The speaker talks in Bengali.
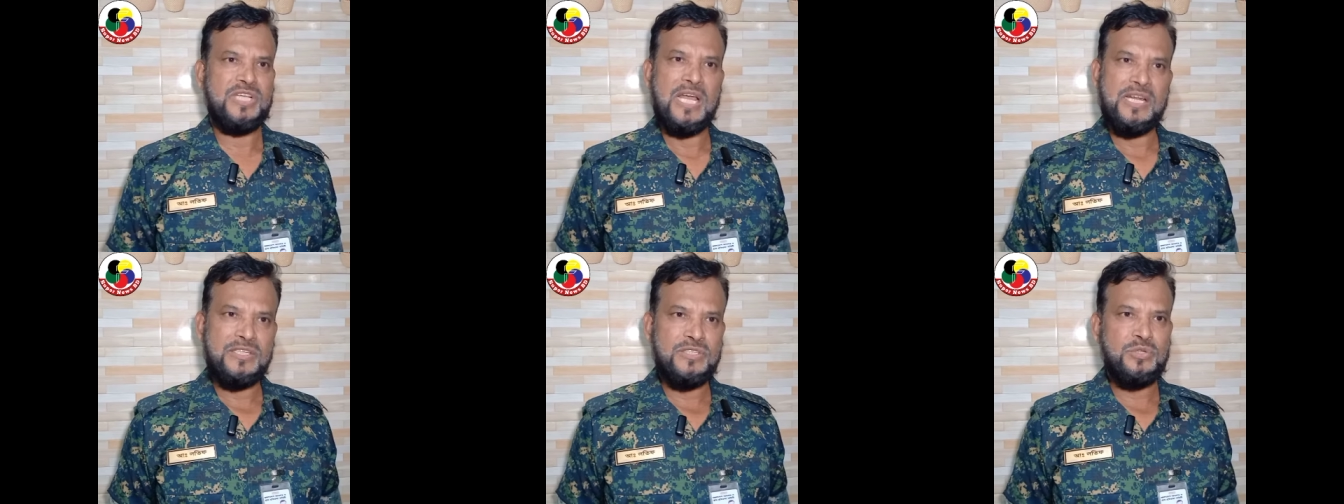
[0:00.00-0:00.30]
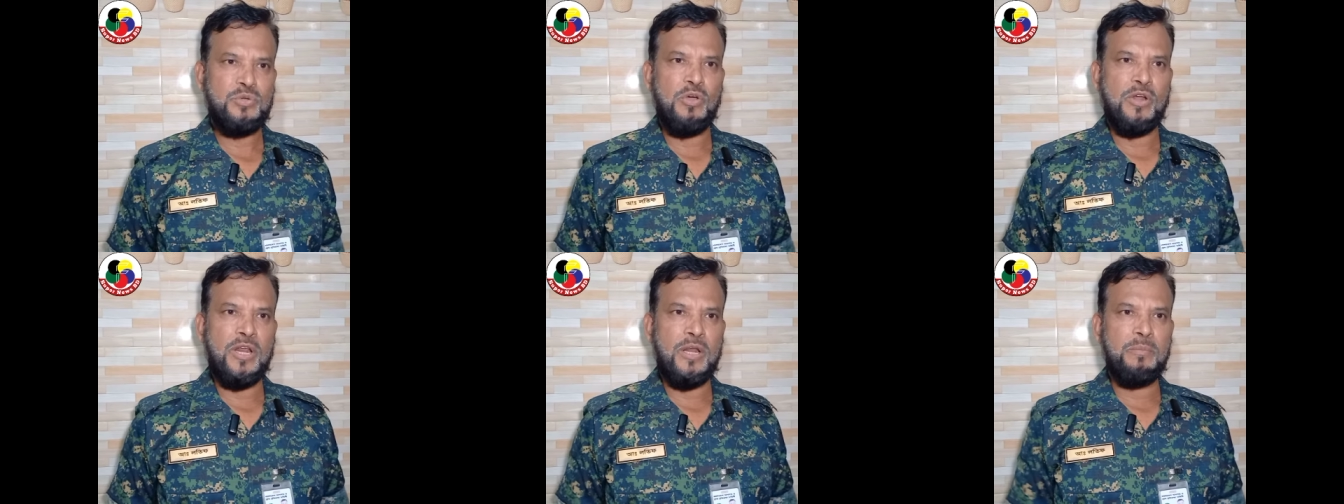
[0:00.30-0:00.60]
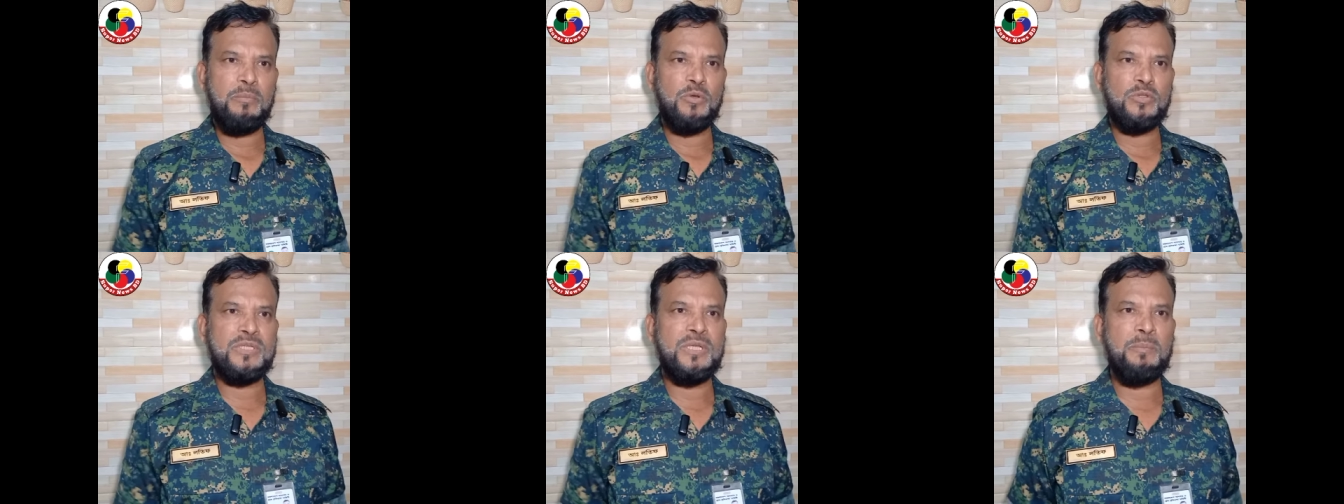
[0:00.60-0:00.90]
সার্চ
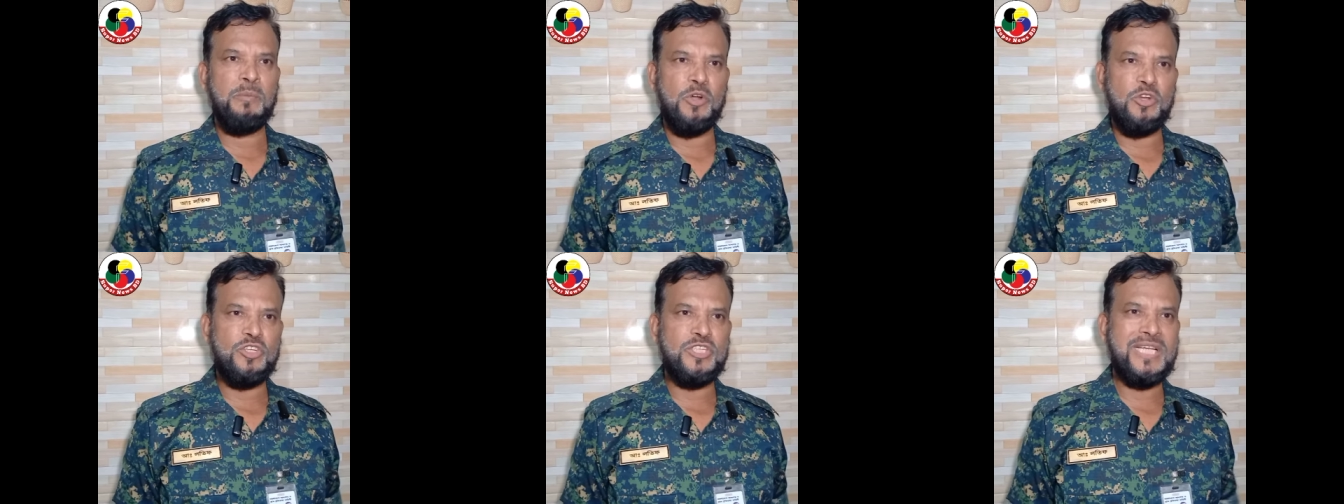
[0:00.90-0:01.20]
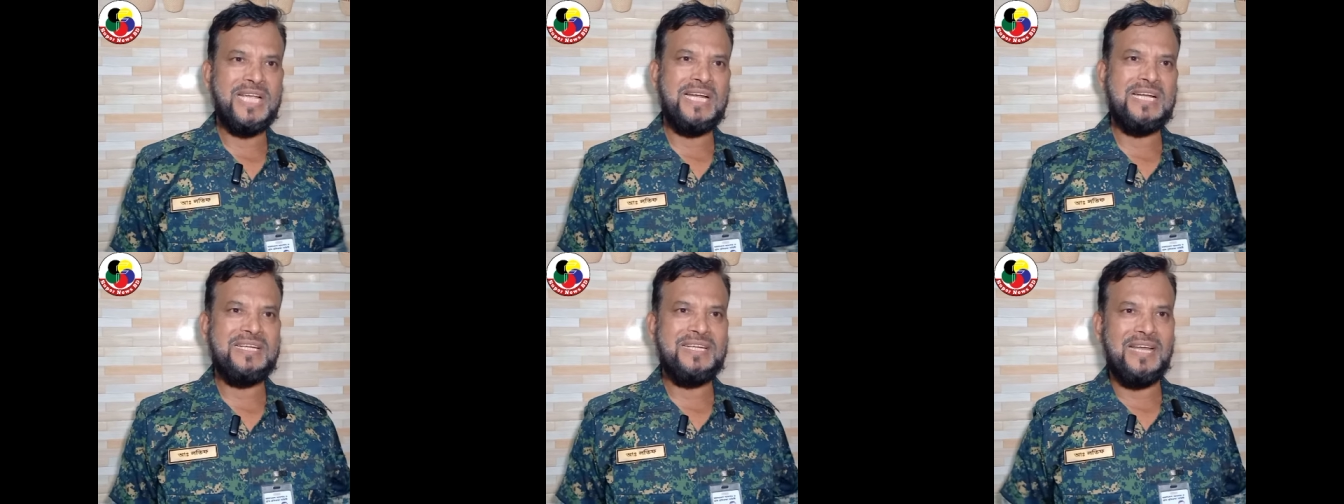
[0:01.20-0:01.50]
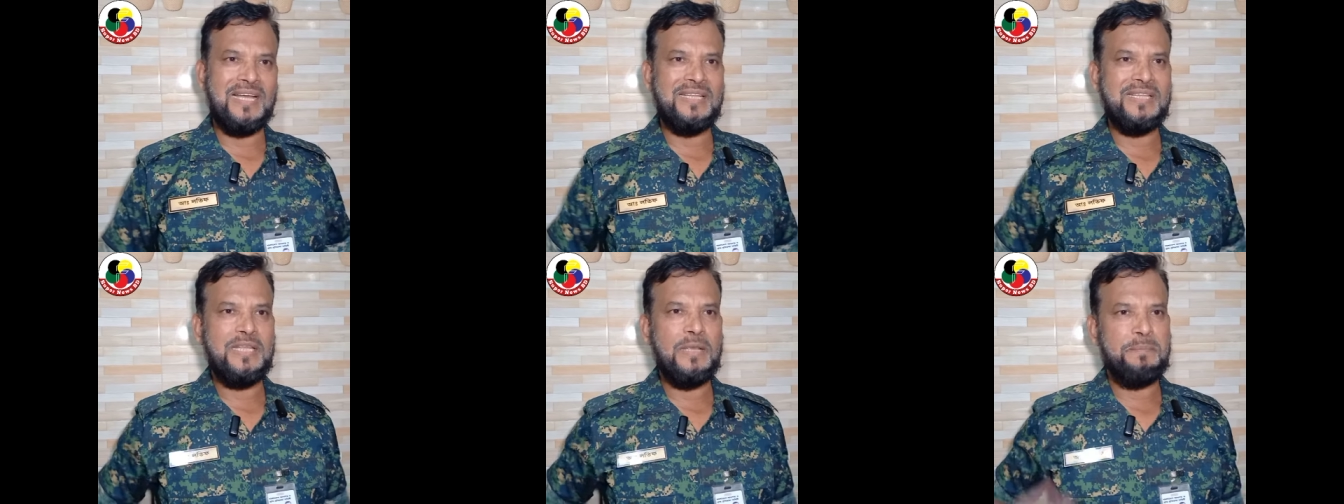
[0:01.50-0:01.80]
করার মধ্যে মোটরসাইকেল
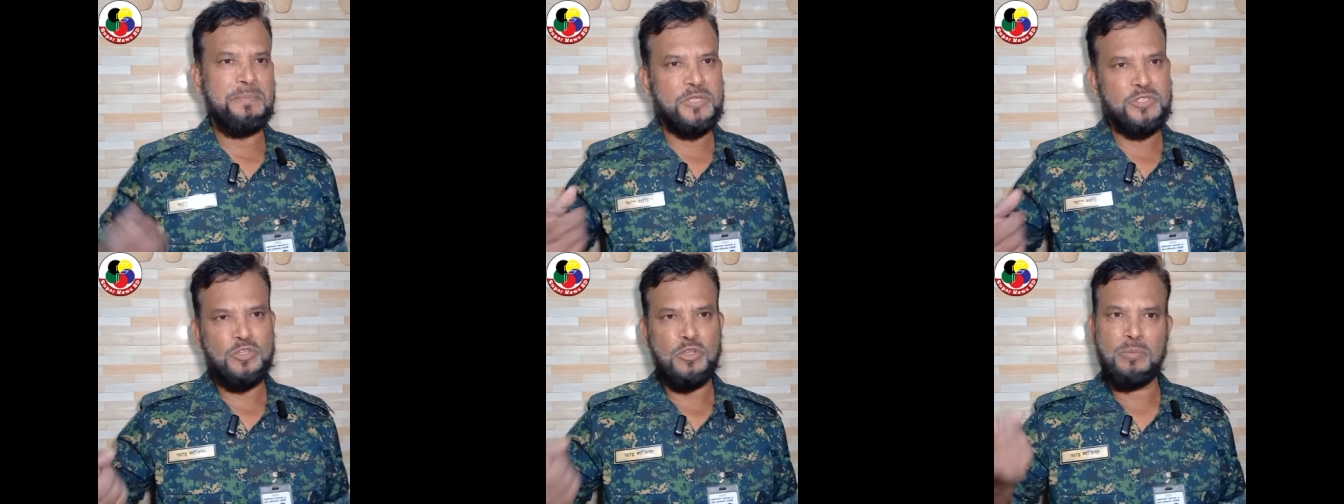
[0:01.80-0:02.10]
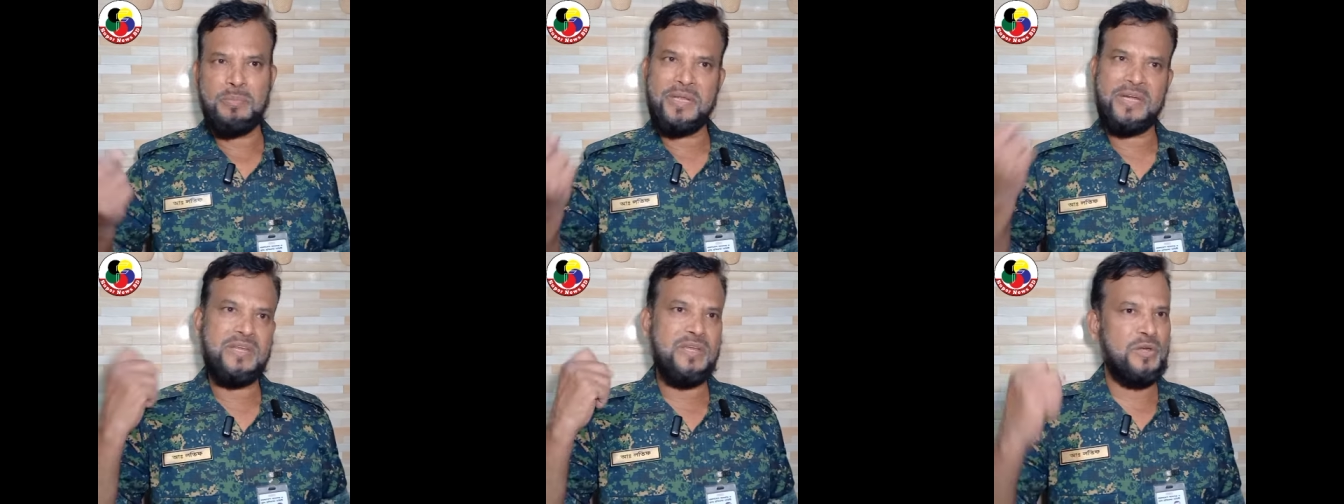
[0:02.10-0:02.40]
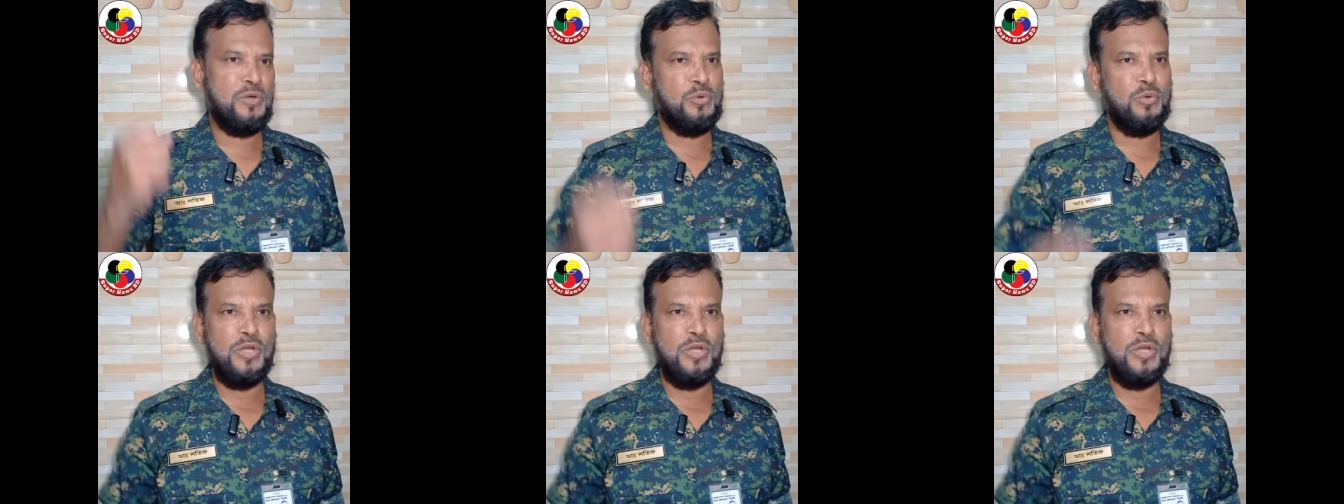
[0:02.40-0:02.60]
টান দিয়ে পিস্তল বের করে